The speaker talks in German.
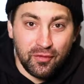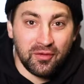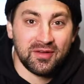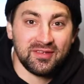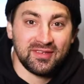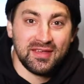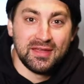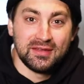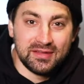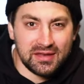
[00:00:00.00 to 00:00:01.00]
für euch,
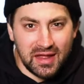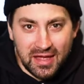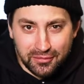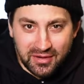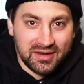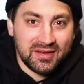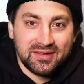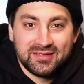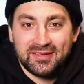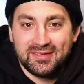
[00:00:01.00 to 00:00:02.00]
die den einen oder
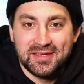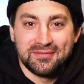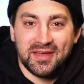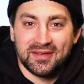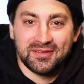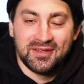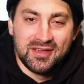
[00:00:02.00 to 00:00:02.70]
anderen interessieren werden.